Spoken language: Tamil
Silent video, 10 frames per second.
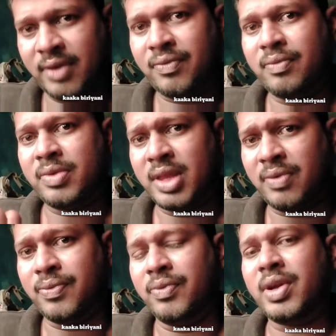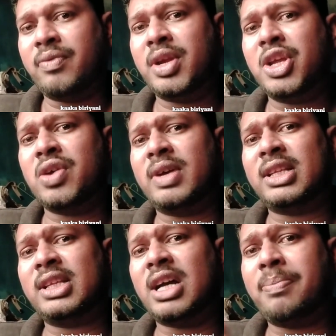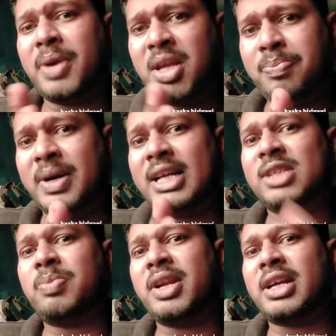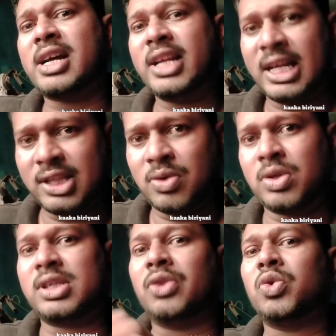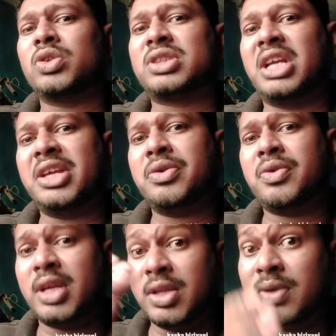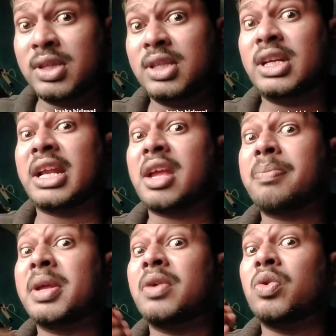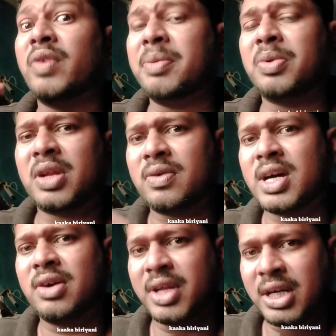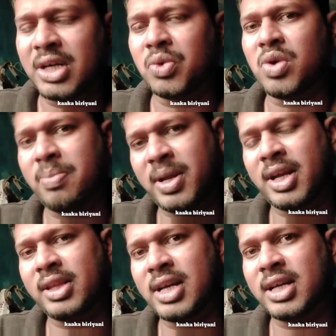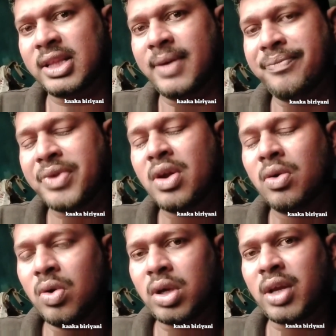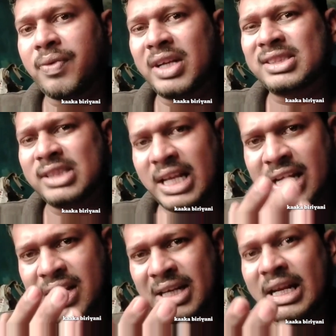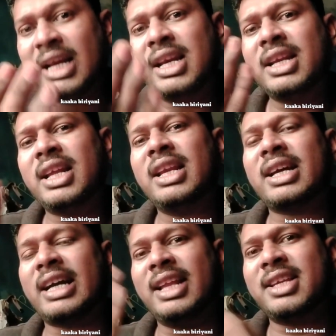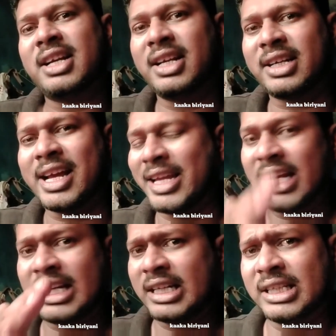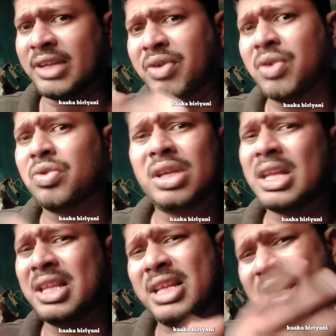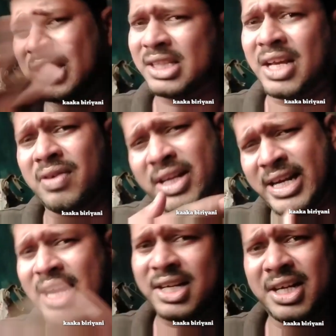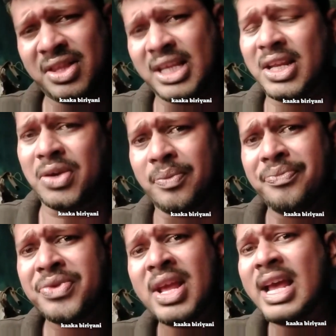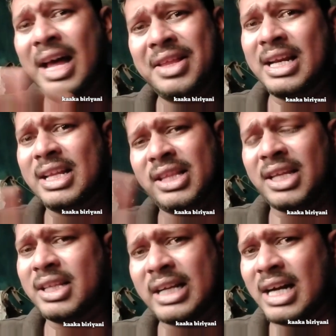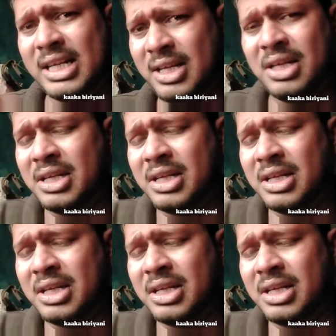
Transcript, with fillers: இந்த இந்த வீடியோ வந்ததுக்கப்புறம் இப்போ அரெஸ்ட் பண்ணியிருக்காங்களே அந்த ஒரு சந்தோஷத்துலேயும் இது வந்து நிறைய பேருக்கு ஒரு விழிப்புணர்வாக இருக்கணும் அப்படிங்கிறதுக்காகத்தான் ஓகே ஃப்ரெண்ட்ஸ் நிறையா நல்ல நல்ல கலைஞர்கள் இருக்காங்க எனக்கு இந்த வியூஸ் இதெல்லாம் எனக்கு தேவையில்லை நான் ஆல்ரெடி தெரியும் அதனால் இந்த இதுக்காக